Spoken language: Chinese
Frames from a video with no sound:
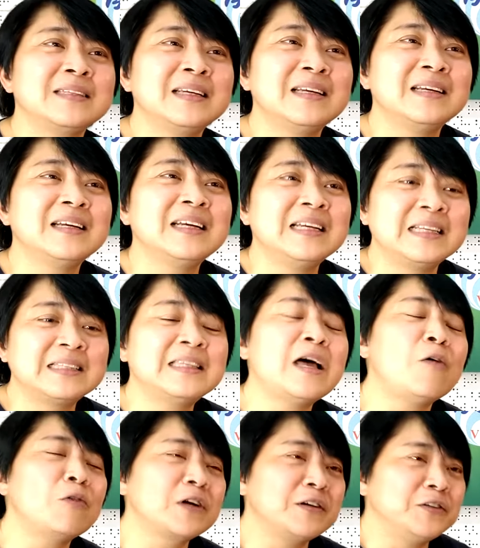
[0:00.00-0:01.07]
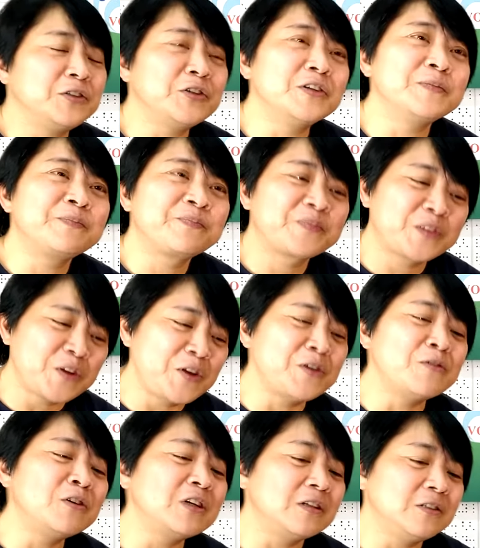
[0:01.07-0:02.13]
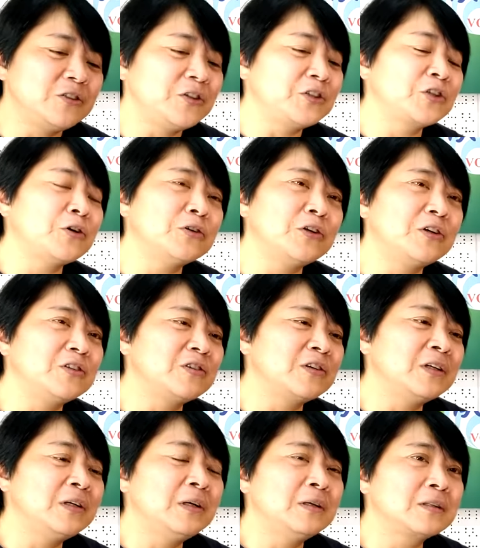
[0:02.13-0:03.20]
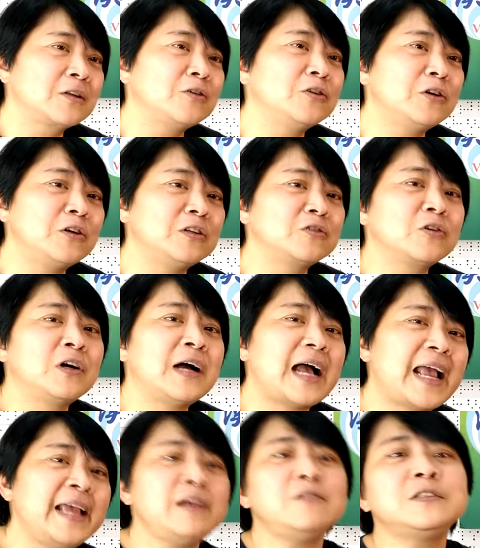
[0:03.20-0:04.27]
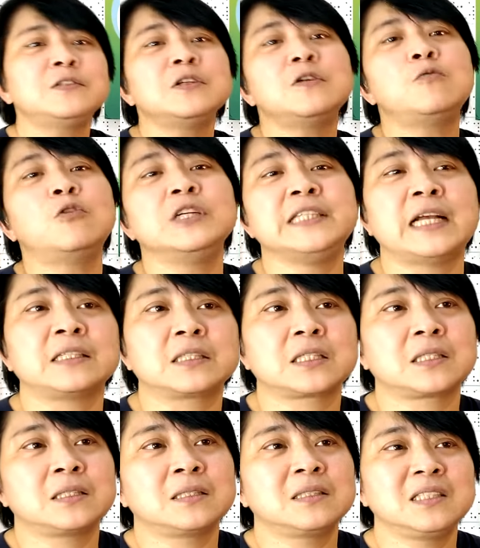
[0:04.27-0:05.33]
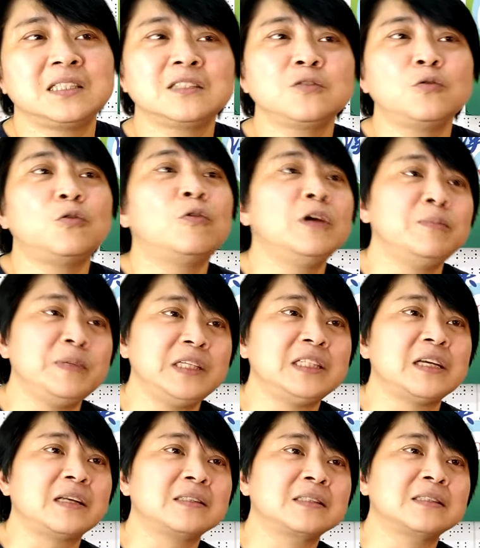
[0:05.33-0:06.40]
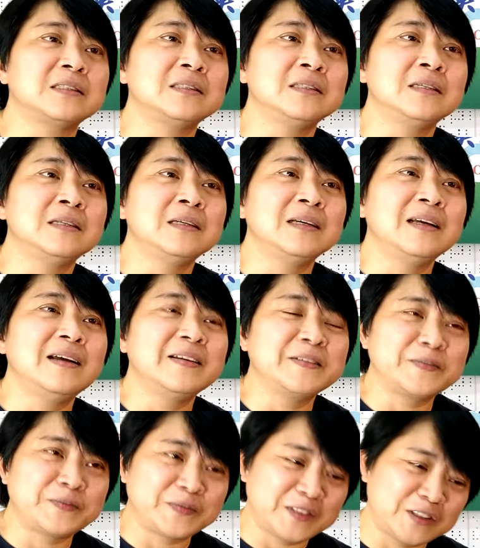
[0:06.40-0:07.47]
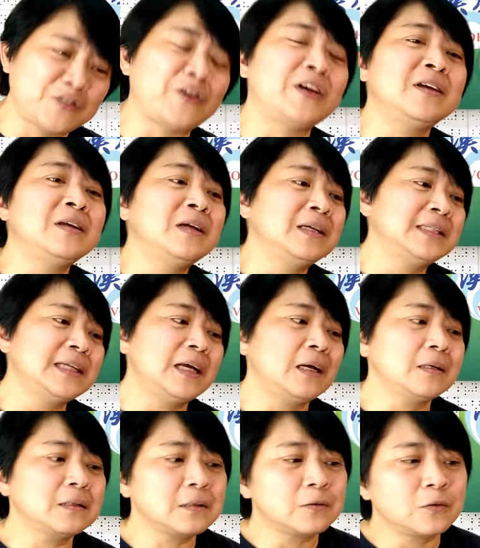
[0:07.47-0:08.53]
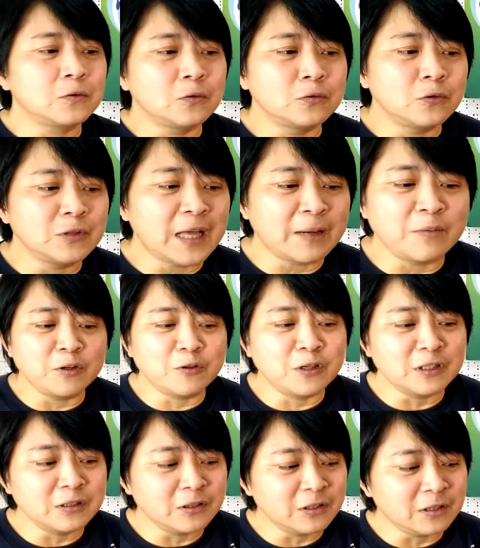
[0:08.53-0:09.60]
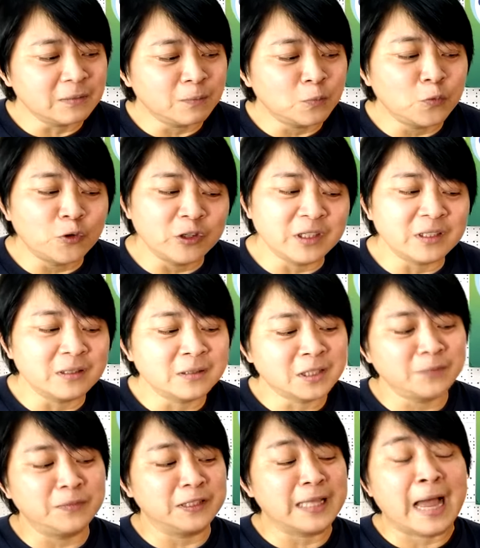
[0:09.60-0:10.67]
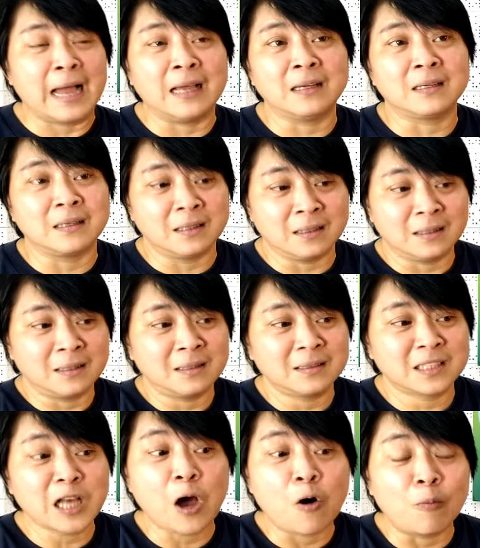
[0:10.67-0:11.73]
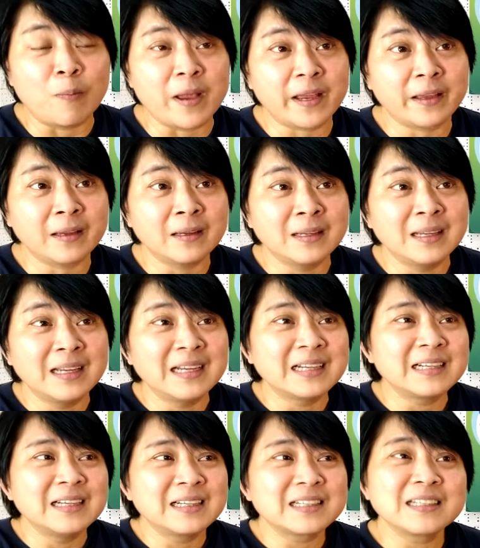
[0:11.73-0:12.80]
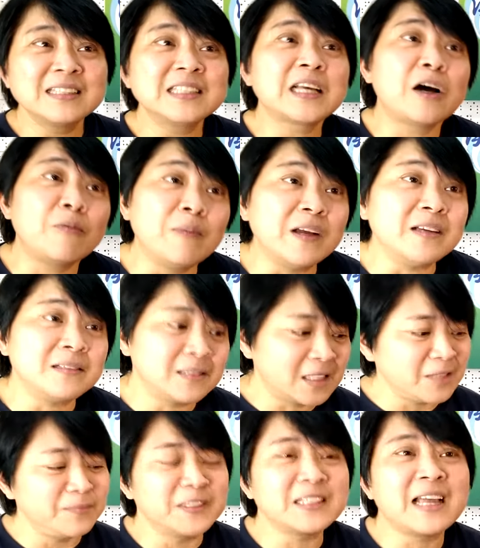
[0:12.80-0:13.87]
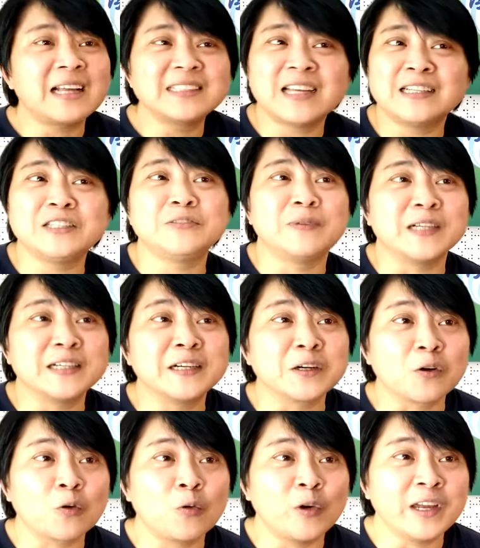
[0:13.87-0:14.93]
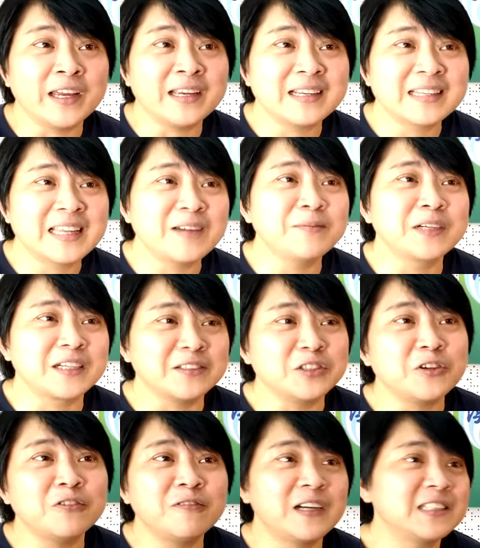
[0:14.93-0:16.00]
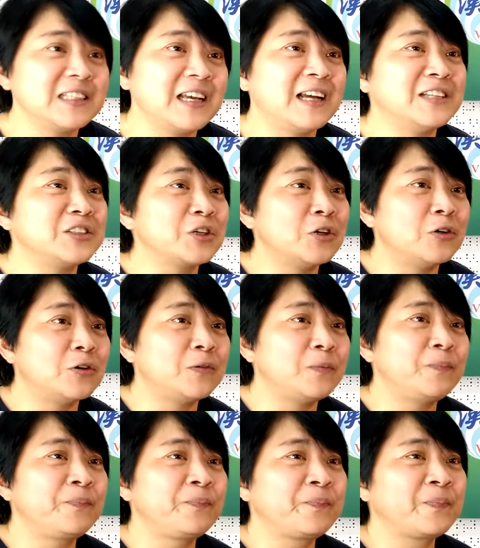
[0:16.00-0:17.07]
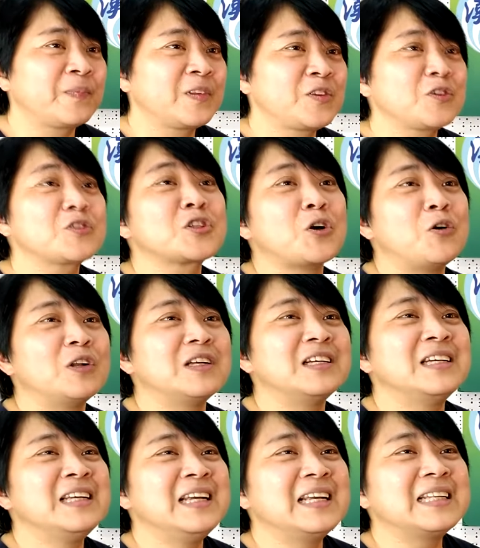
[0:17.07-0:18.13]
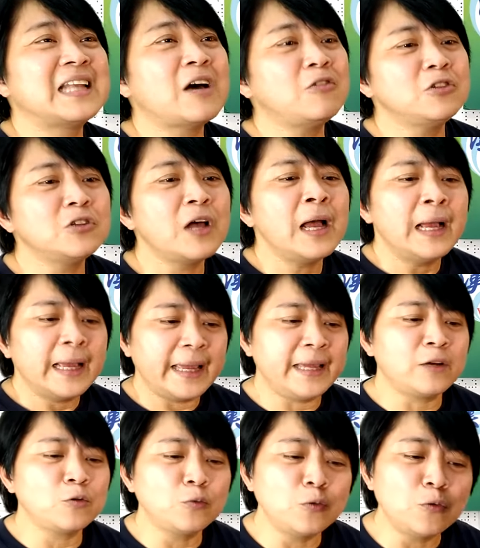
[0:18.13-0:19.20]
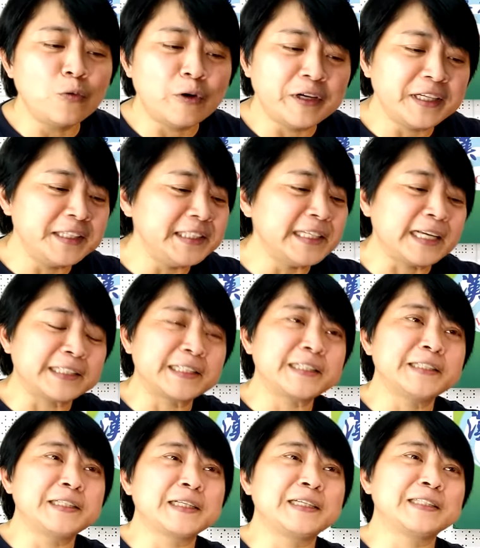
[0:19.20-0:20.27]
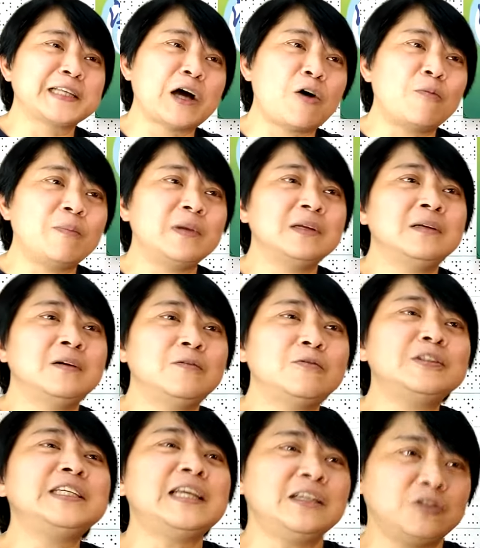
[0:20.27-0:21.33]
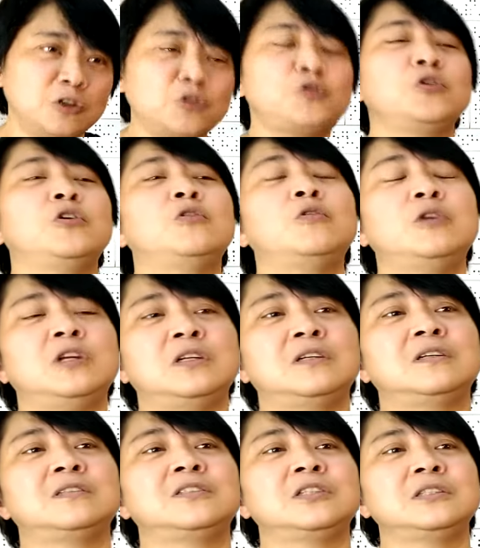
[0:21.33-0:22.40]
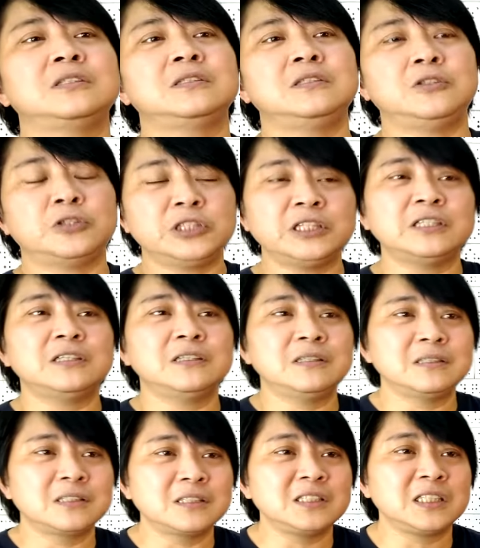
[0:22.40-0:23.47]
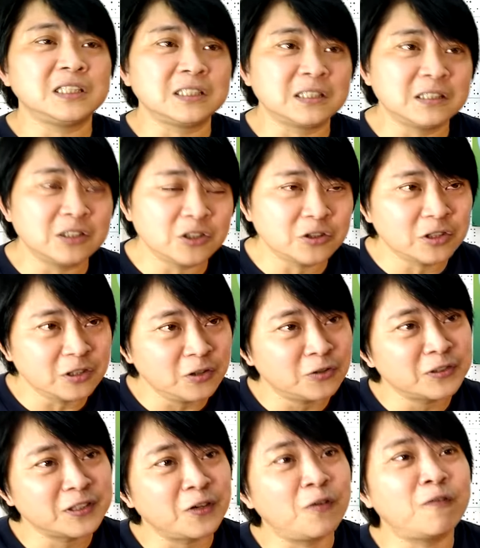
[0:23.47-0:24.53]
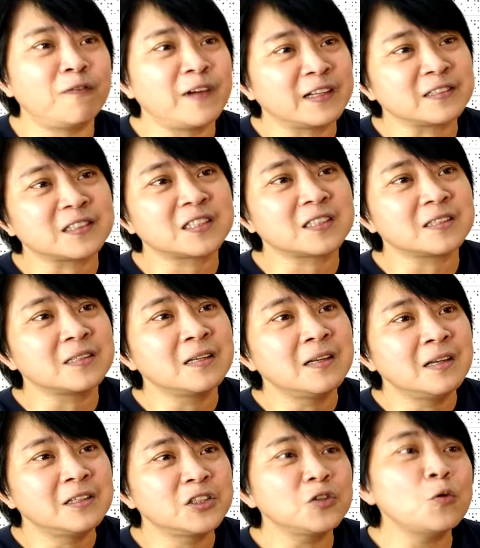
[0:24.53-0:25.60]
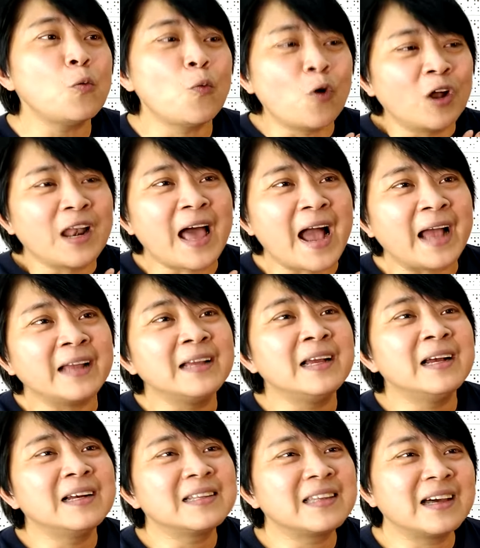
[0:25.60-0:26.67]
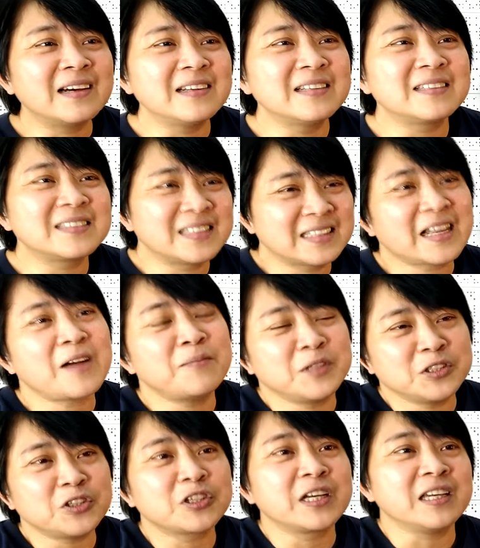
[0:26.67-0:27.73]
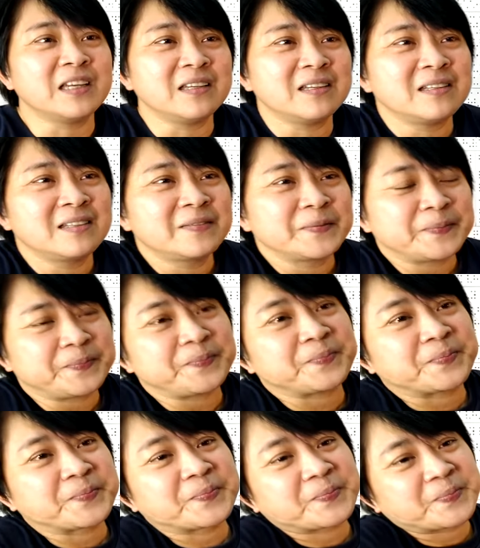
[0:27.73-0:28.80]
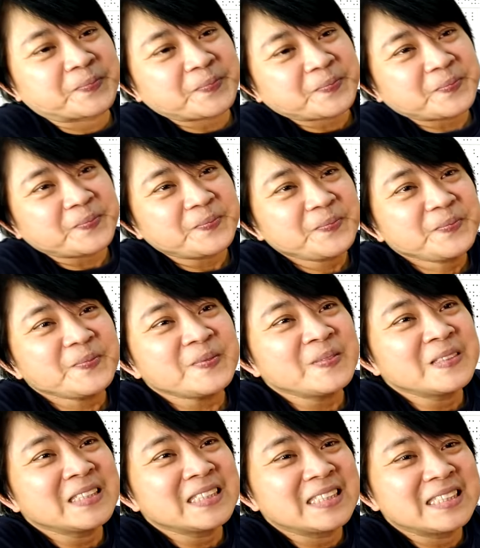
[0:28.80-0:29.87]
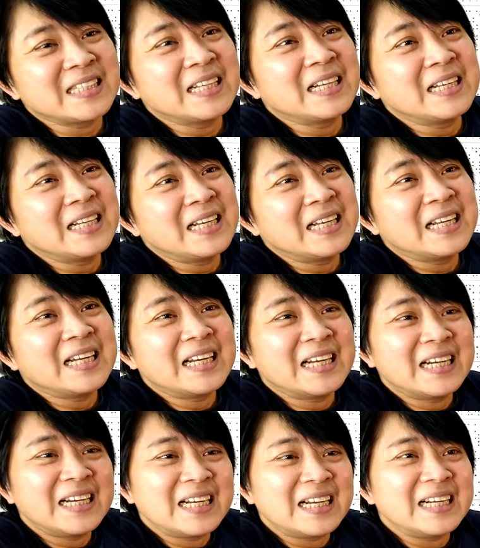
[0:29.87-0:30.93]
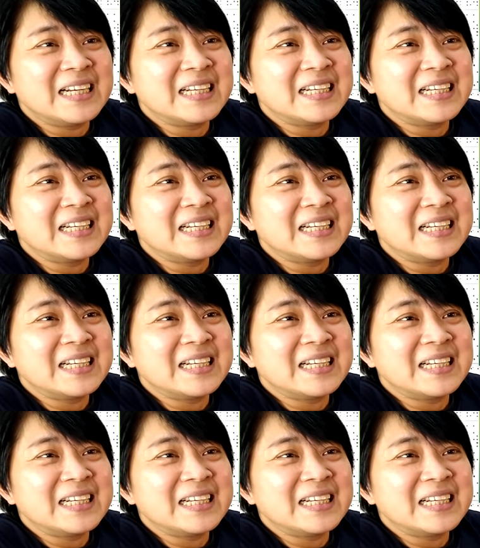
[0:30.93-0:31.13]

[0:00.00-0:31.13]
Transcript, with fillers: 嗯嗯。那我可能就对我可能就会偷偷说，偷偷的说，哎，这个我想吃，其实我未必想吃。为了他们。对，像。姑姑们会去摸一个这么大一个草莓，嗯，可是草莓这么大，在日本很贵，他们可能就放下来就就走了，嗯，然后我就说，哎，姑姑，我很想吃这个草莓，我现在就学会了，就是有些事情就是用这种方式，就我来。然后他们就可以，因为你说要买给他，他们一定舍不得。他们说不用了，